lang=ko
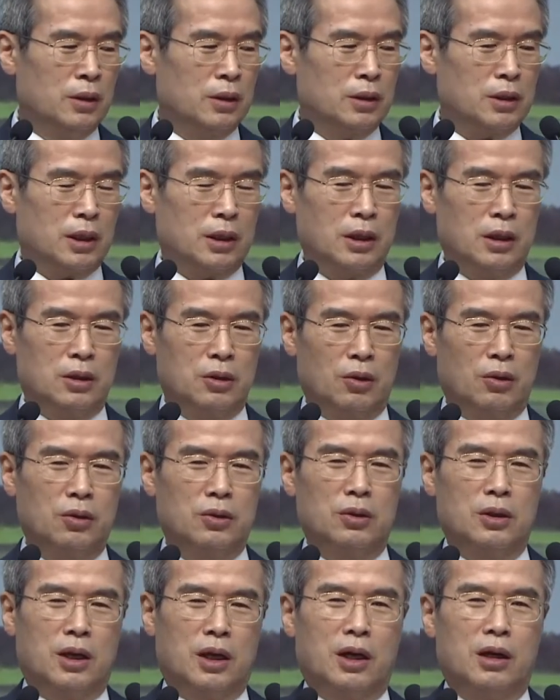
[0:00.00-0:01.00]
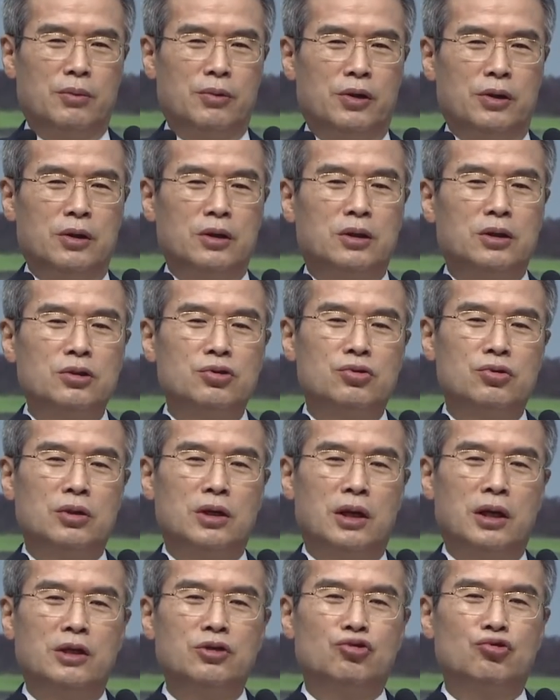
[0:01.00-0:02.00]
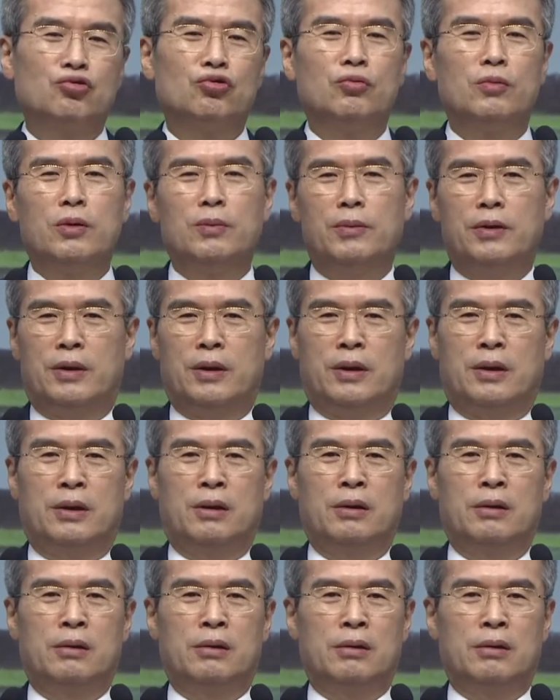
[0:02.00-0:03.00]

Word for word: 딱 떨어져 나가면 그 순간에 죽음입니다.